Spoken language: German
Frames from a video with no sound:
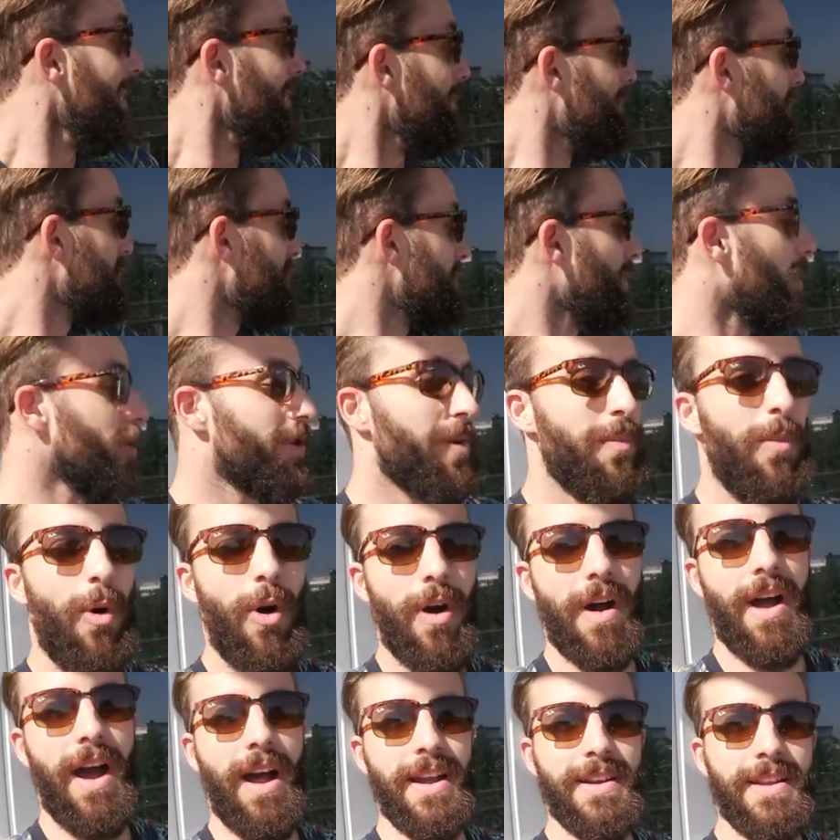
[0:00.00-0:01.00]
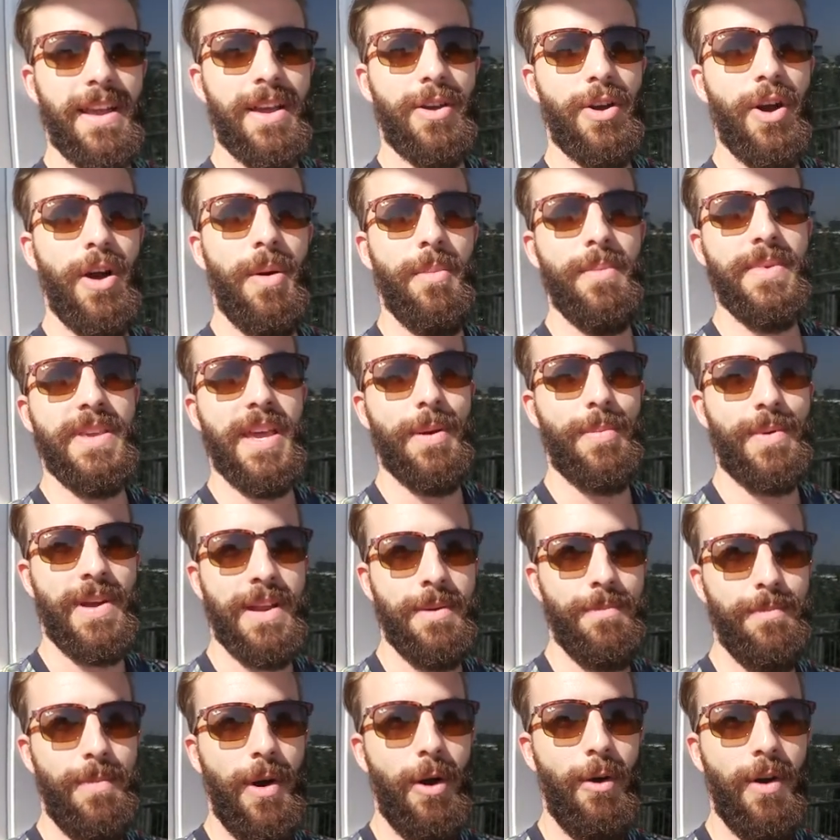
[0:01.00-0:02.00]
Wir sind heute Morgen angekommen. Ich habe
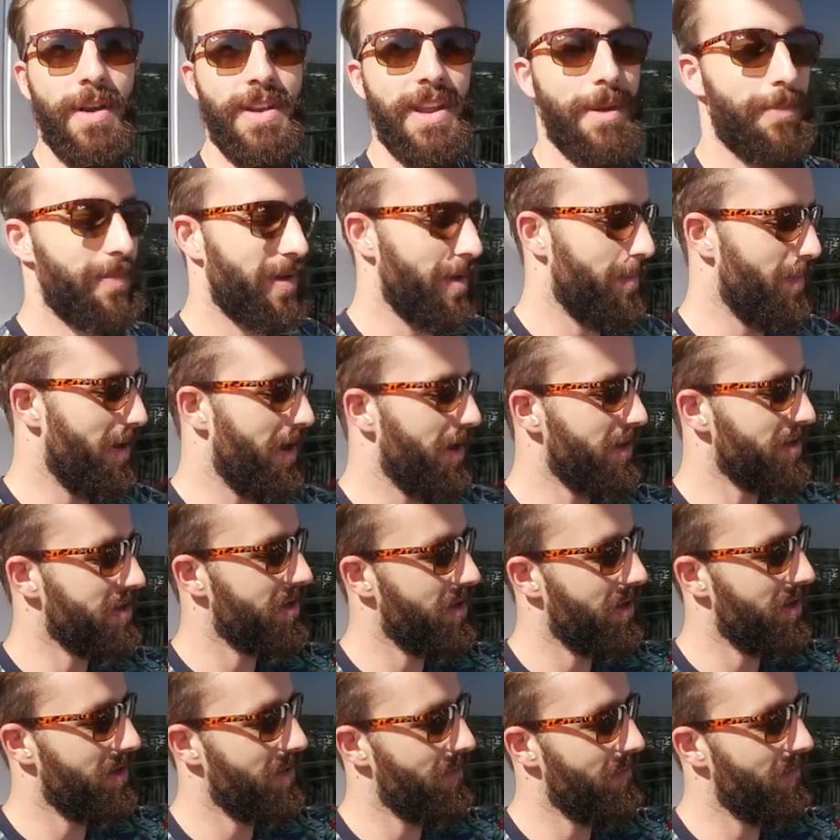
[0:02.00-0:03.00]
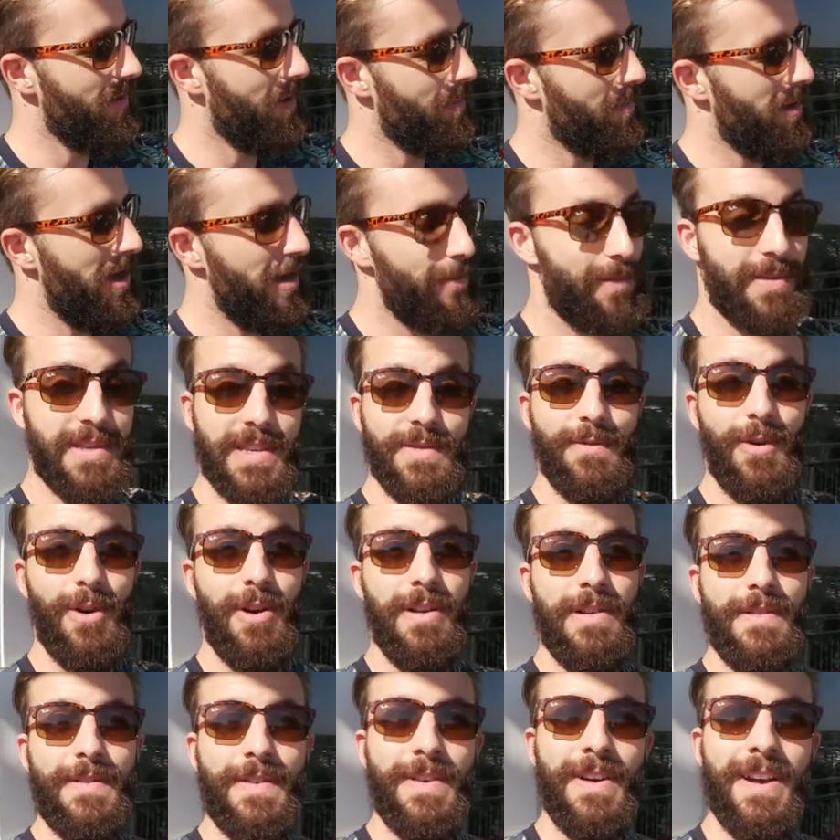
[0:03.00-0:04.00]
gerade einen Power Nap gemacht. Wir haben halb
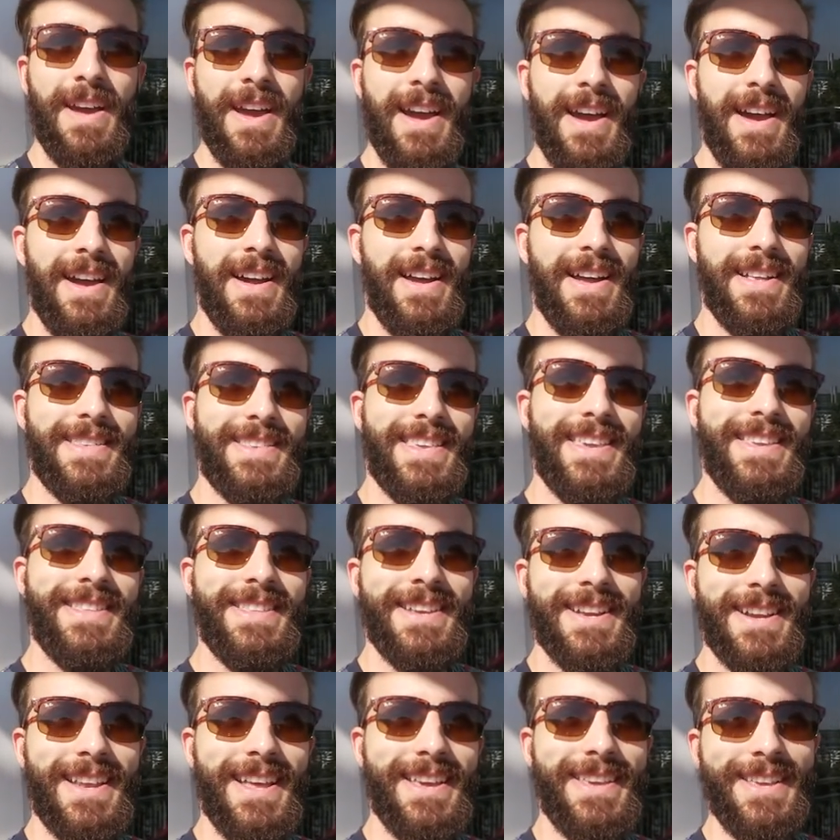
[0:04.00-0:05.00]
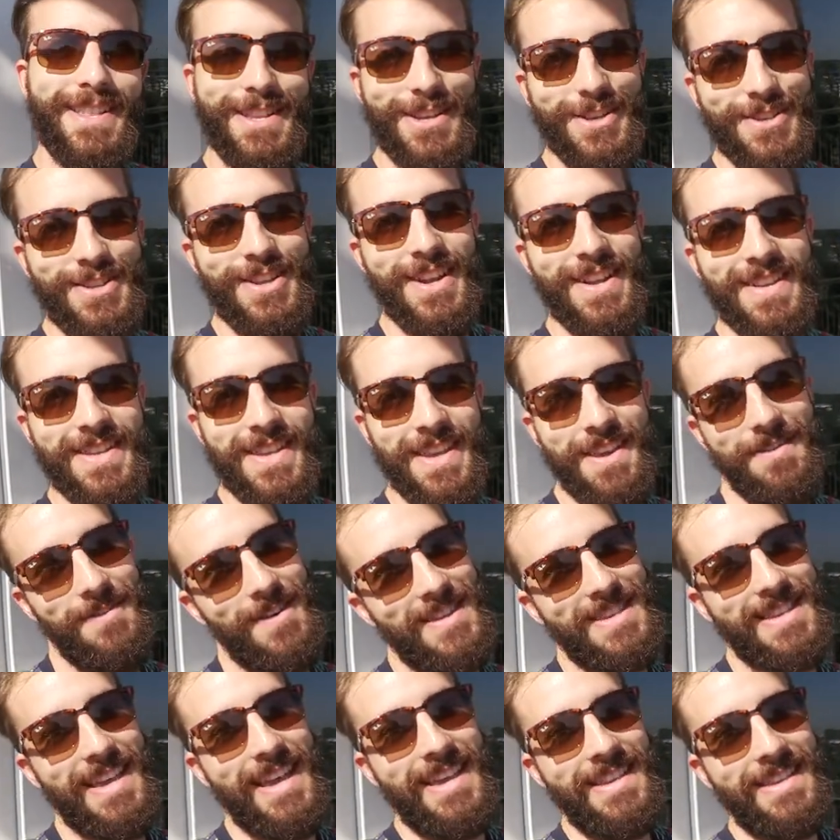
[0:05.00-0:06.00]
zwölf. Jetzt gehe ich dann gleich in die Stadt, gehe
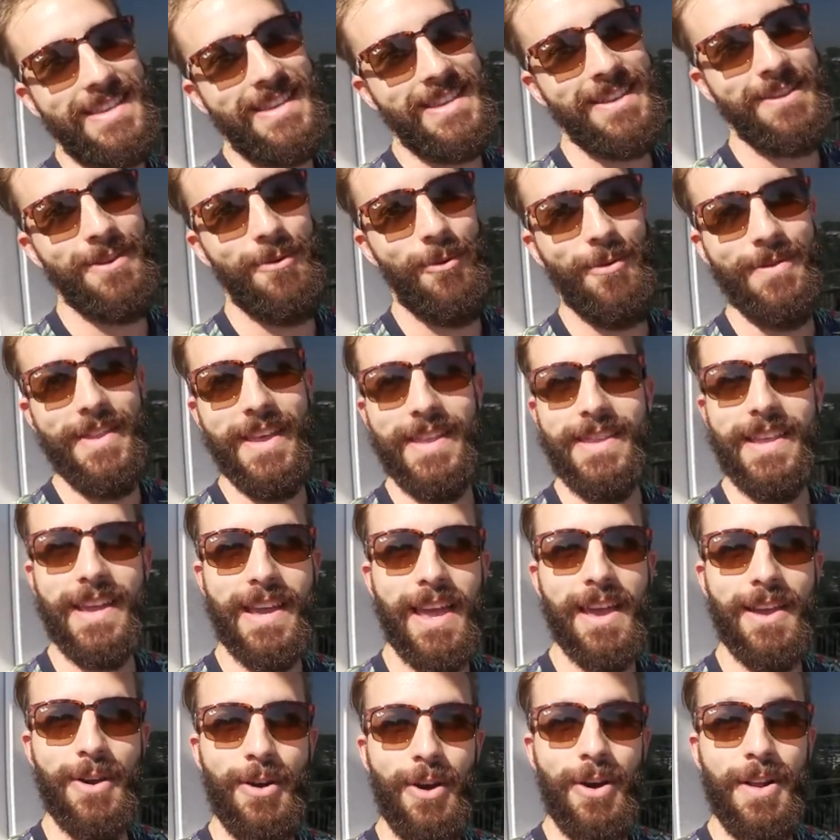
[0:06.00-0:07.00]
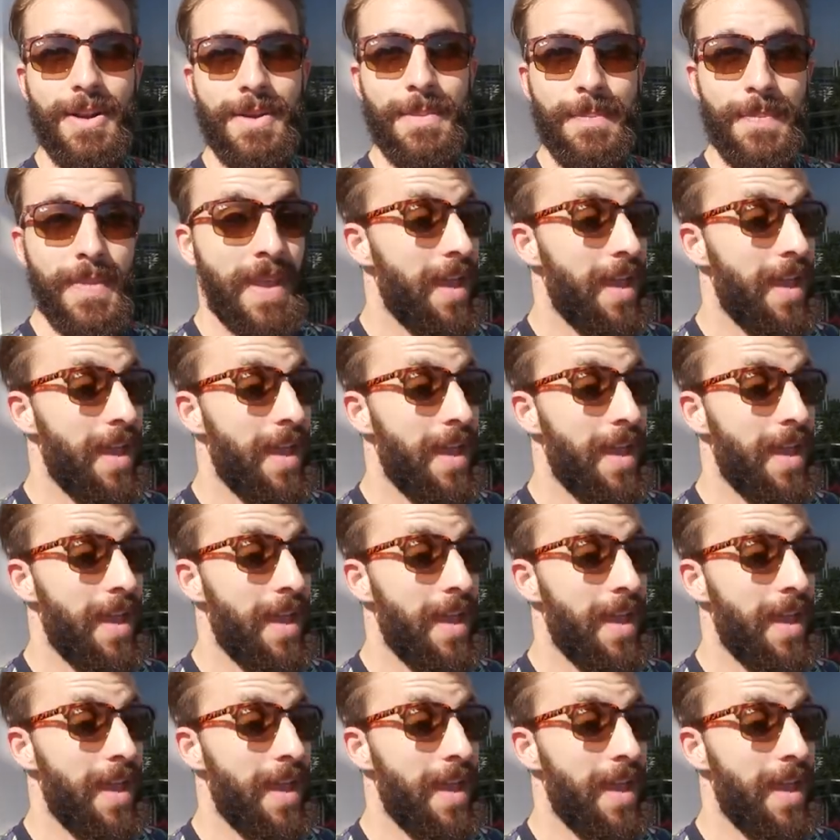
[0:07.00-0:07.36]
was essen und entdecke Köln.